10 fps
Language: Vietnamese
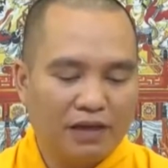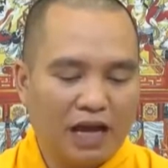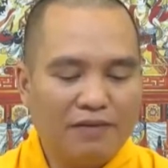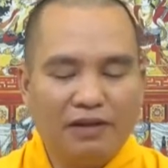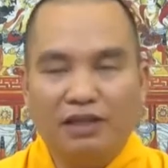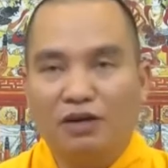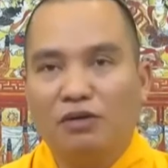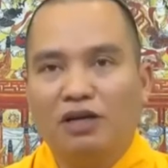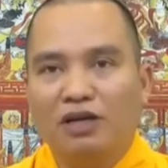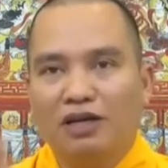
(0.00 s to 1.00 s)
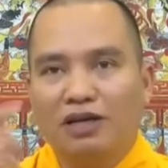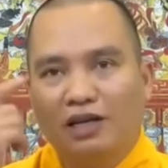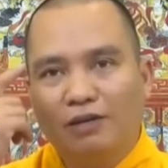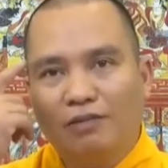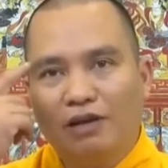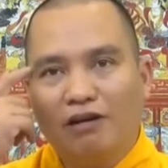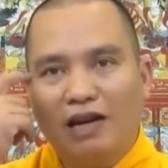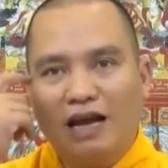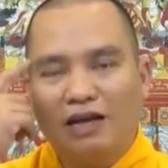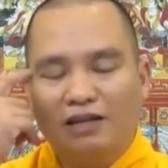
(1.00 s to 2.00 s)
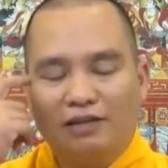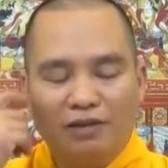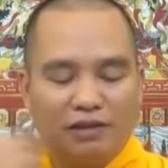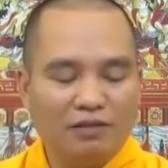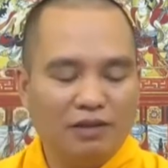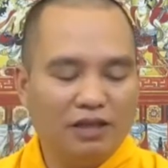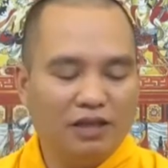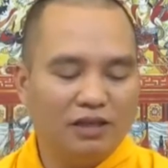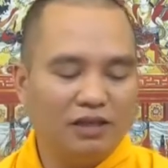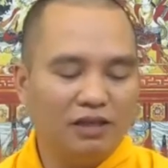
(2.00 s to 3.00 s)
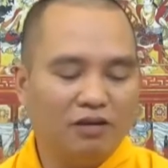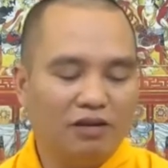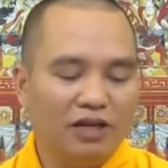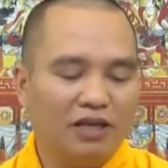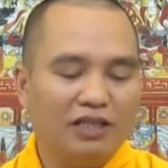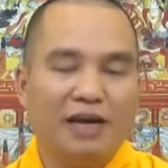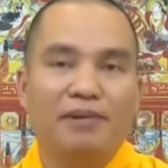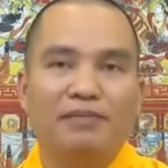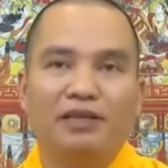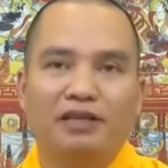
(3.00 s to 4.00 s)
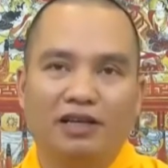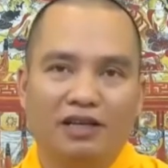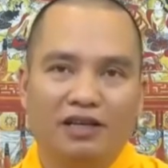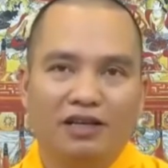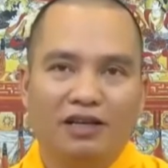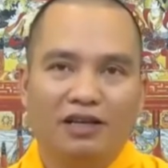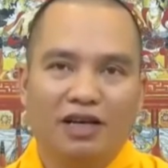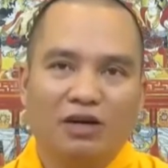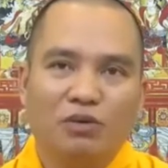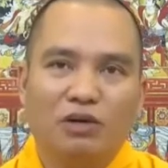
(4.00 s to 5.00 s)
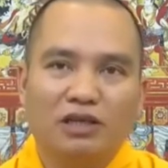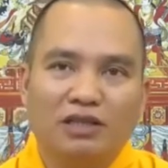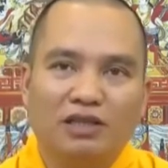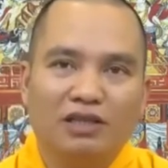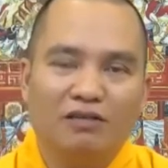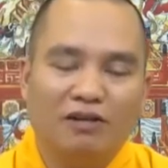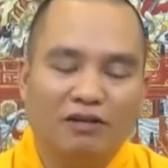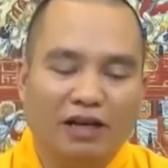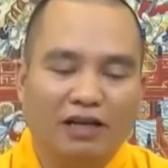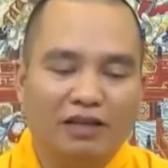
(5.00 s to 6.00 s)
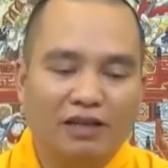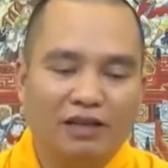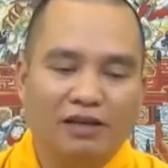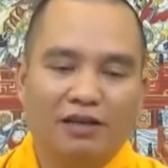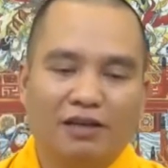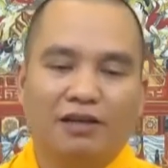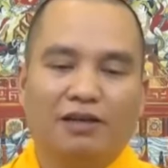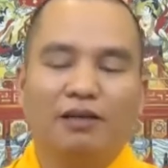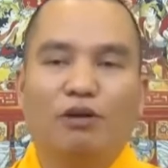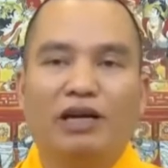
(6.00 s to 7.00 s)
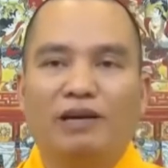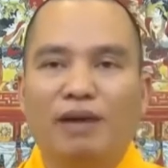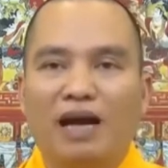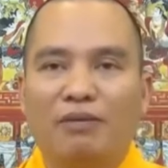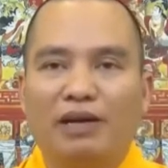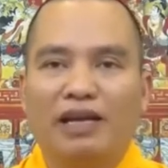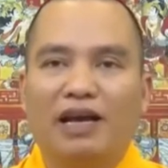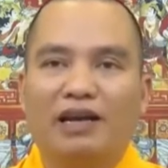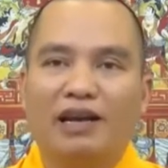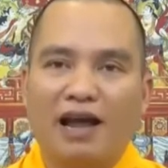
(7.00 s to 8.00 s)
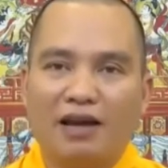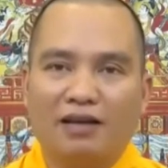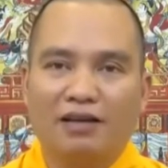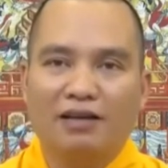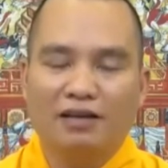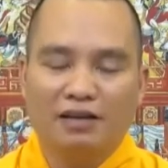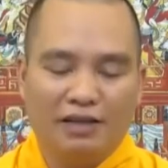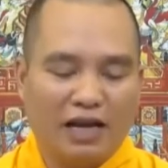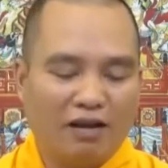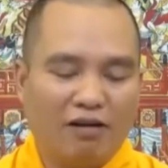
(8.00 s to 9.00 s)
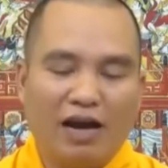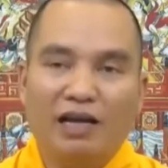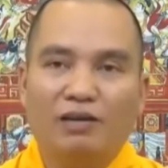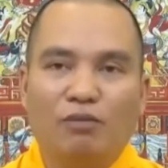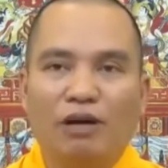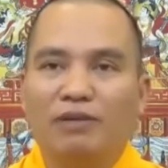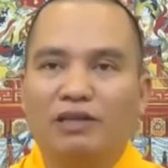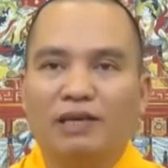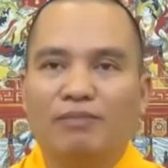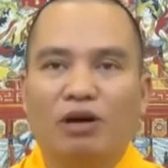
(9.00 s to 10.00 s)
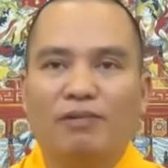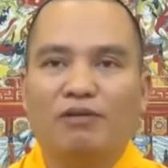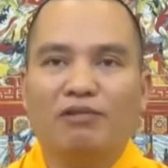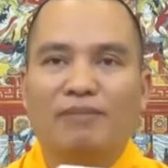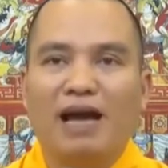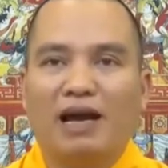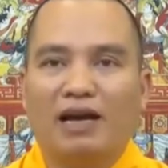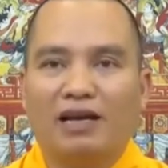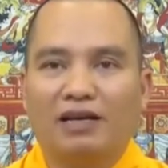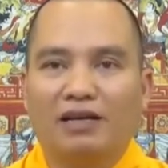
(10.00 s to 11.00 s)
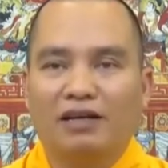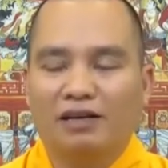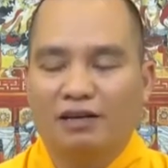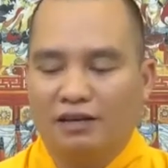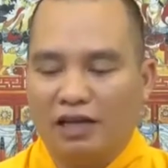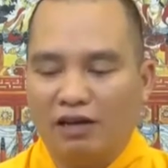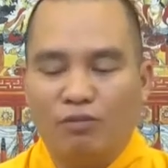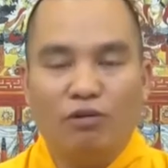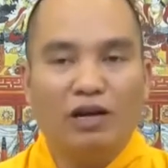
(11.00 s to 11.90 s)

hai vợ chồng nếu mà lo lắng thì từ bây giờ trở đi đừng có đi đi xem làm gì nữa các cụ ngày xưa đi nó nói là gì đi bói ra ma quét nhà ra rác chả có ai đi bói mà xem bói mà không ra ma cả chẳng có